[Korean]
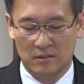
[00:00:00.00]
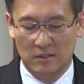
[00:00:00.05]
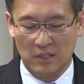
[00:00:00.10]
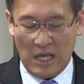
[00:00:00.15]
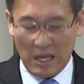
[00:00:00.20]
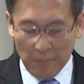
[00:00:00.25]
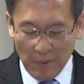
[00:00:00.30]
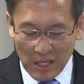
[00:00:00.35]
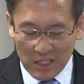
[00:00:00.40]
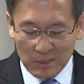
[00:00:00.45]

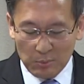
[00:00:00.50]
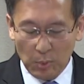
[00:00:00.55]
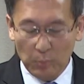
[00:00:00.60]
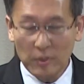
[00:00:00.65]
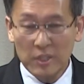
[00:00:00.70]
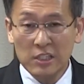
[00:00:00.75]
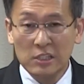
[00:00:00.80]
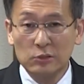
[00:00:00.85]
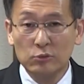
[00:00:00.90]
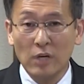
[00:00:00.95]
가만히
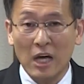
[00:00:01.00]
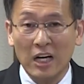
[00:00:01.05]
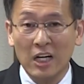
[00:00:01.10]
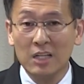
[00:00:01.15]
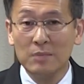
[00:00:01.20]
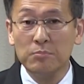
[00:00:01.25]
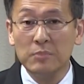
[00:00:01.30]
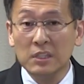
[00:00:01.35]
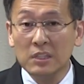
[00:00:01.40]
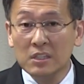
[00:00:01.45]
보면 이들도
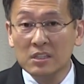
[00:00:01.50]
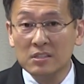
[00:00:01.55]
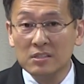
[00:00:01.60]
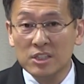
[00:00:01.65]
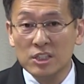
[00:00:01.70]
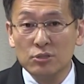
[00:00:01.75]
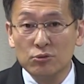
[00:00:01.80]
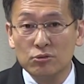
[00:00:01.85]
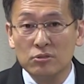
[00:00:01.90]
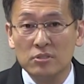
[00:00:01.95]
하나님 믿는
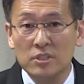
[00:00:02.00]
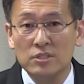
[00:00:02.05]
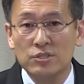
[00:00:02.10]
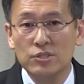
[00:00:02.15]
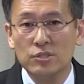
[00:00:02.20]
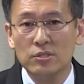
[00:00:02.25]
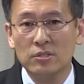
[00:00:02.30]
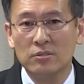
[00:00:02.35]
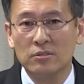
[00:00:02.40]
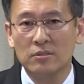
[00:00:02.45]

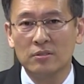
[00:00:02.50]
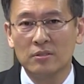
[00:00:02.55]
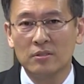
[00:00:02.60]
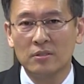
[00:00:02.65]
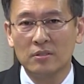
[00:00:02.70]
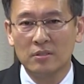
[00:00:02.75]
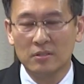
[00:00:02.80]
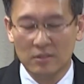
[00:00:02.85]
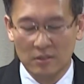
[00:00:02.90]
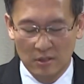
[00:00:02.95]
친구들이죠
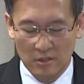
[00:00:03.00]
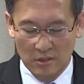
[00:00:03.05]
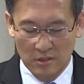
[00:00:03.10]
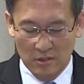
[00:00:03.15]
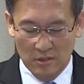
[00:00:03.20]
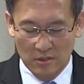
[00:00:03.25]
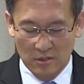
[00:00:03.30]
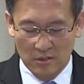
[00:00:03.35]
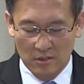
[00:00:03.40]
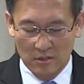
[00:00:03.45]

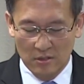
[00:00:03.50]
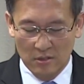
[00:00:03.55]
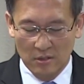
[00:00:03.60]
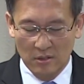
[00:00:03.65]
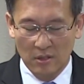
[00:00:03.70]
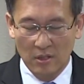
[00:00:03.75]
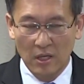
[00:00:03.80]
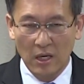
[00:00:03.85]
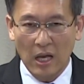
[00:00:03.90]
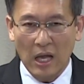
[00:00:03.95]

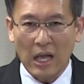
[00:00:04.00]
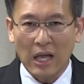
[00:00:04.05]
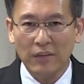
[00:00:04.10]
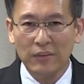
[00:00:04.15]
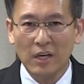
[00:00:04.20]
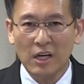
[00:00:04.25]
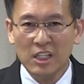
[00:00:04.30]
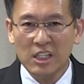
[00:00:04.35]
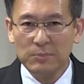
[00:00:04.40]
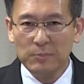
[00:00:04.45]

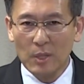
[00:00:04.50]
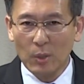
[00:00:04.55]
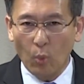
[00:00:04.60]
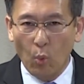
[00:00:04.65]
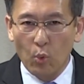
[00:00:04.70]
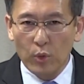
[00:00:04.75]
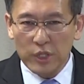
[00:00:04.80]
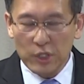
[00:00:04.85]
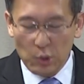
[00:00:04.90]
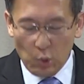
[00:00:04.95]
하나님의
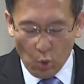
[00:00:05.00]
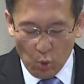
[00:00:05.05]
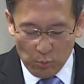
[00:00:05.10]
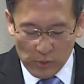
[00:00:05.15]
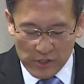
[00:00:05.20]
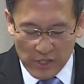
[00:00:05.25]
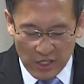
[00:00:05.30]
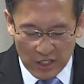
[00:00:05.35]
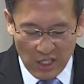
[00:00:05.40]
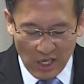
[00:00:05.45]

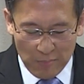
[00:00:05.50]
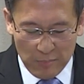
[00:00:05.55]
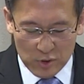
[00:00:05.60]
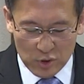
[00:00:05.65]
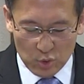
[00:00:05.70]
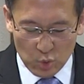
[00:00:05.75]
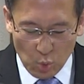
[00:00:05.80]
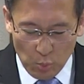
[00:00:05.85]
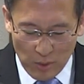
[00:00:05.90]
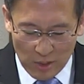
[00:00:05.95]
공의로움을 얘기하면서
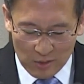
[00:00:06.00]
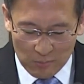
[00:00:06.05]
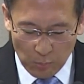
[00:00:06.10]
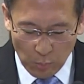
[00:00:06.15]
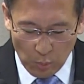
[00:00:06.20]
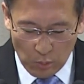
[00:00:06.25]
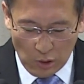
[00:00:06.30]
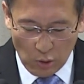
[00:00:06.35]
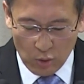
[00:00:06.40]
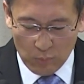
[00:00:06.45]
소발은
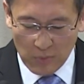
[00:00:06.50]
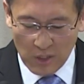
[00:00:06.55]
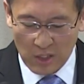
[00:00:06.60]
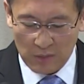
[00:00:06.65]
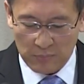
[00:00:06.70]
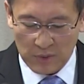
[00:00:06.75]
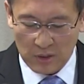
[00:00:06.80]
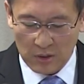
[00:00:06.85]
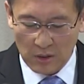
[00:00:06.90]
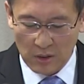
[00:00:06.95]
뭐라고
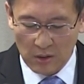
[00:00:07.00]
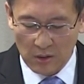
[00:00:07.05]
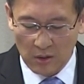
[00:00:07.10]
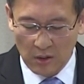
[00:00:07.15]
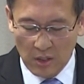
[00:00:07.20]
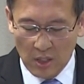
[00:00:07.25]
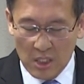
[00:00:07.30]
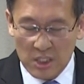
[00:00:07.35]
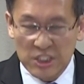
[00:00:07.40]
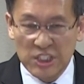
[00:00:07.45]
말합니까?
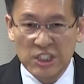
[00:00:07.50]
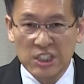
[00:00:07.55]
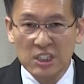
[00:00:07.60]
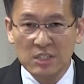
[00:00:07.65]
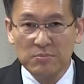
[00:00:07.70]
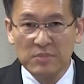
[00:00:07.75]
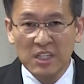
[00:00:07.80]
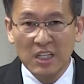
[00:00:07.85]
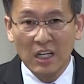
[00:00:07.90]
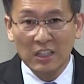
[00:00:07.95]

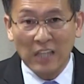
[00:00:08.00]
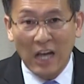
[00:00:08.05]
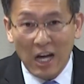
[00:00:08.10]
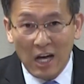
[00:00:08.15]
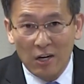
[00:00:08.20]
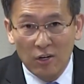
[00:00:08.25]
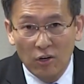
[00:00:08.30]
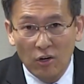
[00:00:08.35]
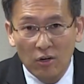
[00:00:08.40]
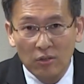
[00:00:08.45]
지금 네가
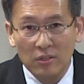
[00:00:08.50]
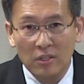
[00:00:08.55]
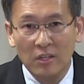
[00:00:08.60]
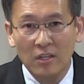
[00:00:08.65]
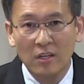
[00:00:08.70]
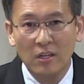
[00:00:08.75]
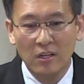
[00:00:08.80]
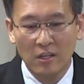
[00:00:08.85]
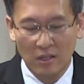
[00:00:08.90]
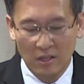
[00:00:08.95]
당한 것
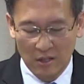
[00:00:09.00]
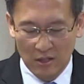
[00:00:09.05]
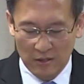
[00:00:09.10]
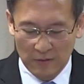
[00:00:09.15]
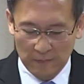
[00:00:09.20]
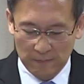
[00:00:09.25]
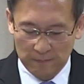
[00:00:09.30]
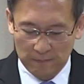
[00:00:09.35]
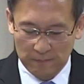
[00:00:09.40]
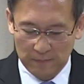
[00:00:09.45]

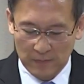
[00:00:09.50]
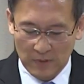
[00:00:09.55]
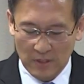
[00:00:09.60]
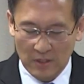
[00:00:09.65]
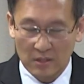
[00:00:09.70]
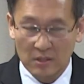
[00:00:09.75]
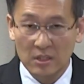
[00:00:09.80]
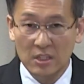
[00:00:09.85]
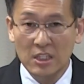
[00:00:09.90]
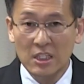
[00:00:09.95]

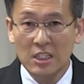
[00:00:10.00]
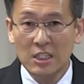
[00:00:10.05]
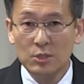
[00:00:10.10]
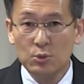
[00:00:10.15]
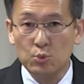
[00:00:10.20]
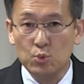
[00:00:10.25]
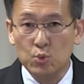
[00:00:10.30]
네